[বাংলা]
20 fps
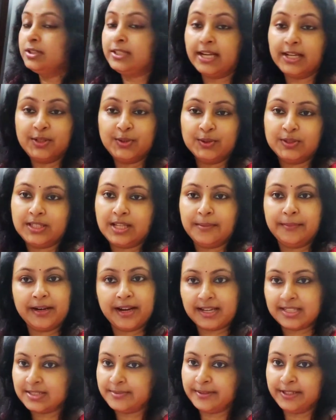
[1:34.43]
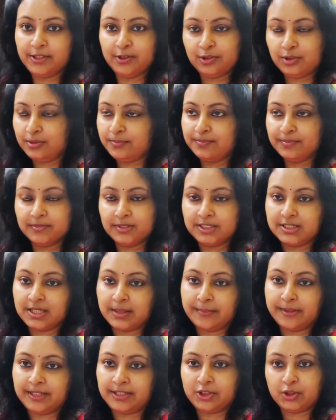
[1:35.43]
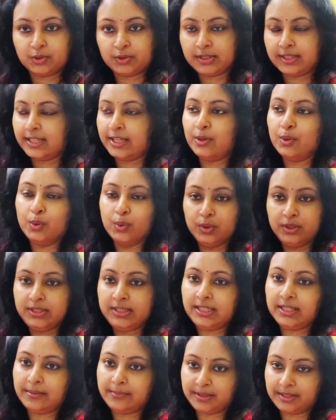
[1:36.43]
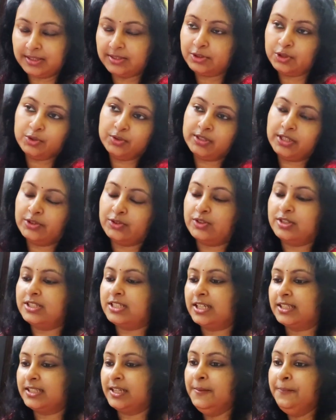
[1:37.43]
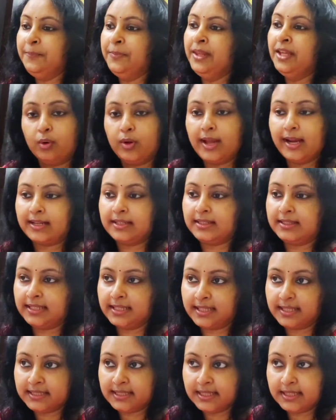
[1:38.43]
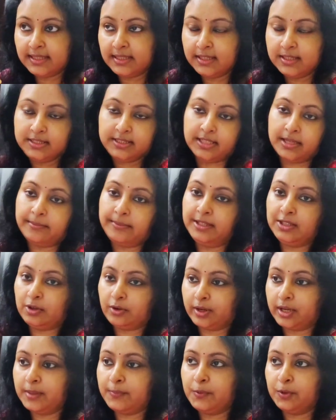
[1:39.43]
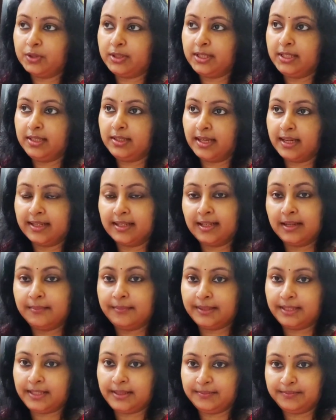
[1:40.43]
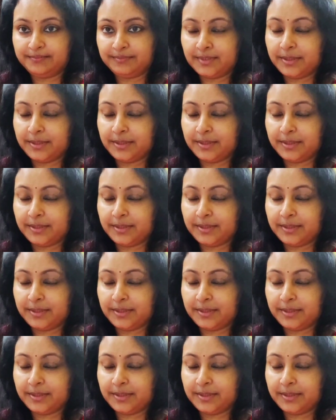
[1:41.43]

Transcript: তো সেই সূত্রে আমার হাজবেন্ডও সামান্য ছোট থেকে ঘুরছে আমার শ্বশুর শাশুর সাথে ওরও একটা দেখি যে ট্রাভেল করার প্রতি একটা মানে